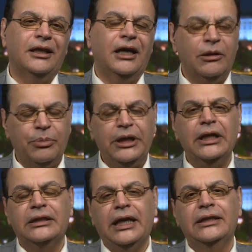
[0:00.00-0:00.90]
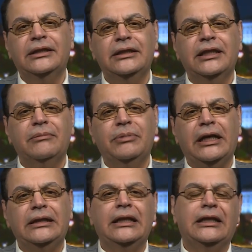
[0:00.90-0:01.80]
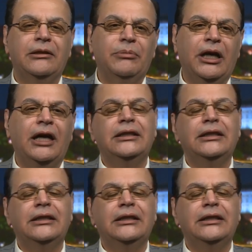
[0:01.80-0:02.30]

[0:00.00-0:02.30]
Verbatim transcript: غربيه تحديدا بان الكيما